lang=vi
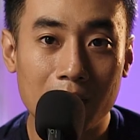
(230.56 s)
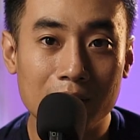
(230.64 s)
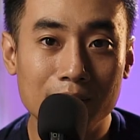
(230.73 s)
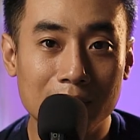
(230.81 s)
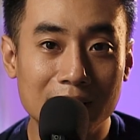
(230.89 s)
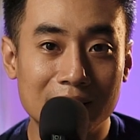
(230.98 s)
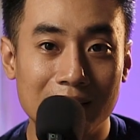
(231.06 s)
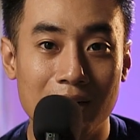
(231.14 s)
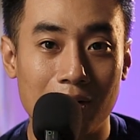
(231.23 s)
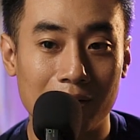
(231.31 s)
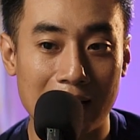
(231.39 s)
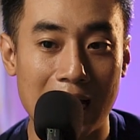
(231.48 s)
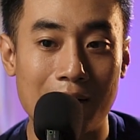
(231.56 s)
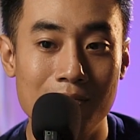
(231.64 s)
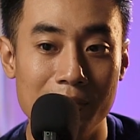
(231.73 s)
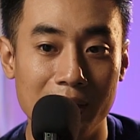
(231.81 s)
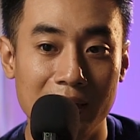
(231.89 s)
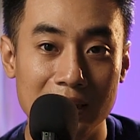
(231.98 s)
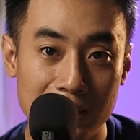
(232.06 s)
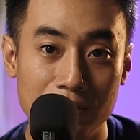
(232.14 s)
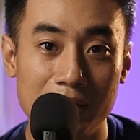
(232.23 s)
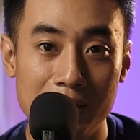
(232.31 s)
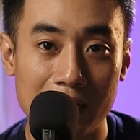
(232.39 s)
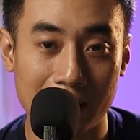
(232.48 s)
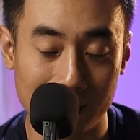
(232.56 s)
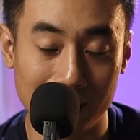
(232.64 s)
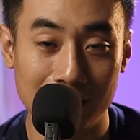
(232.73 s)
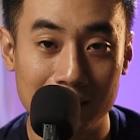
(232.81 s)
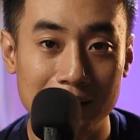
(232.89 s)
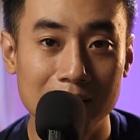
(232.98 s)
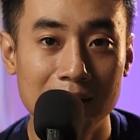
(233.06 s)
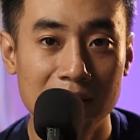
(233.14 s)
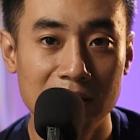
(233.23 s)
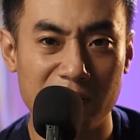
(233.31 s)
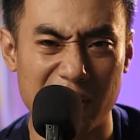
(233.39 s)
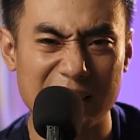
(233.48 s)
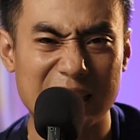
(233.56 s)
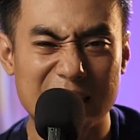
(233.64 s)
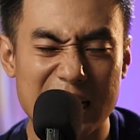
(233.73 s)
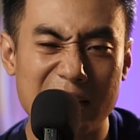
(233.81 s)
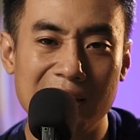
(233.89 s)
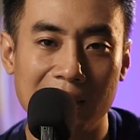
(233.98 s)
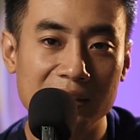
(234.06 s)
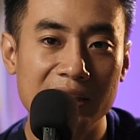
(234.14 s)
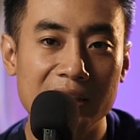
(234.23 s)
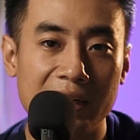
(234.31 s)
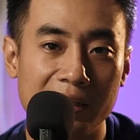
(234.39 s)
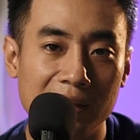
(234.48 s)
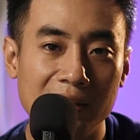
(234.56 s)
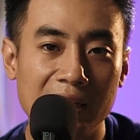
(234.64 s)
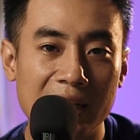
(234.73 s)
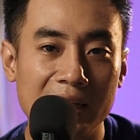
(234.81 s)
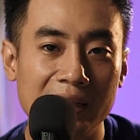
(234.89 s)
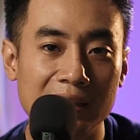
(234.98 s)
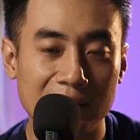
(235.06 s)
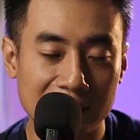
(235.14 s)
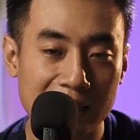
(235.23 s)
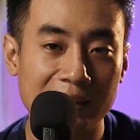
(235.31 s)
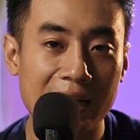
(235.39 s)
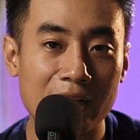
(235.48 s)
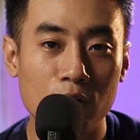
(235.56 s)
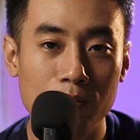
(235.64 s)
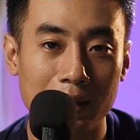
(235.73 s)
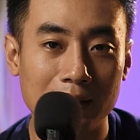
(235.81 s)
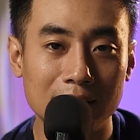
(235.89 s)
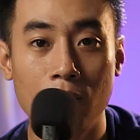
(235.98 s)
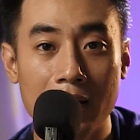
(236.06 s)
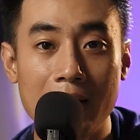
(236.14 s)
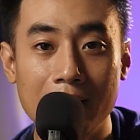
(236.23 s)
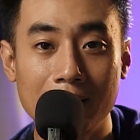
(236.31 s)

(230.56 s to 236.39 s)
thôi Mình sẽ còn làm những cái series này nữa Và nó sẽ xen lẫn như vậy những cái content khác của mình Ok,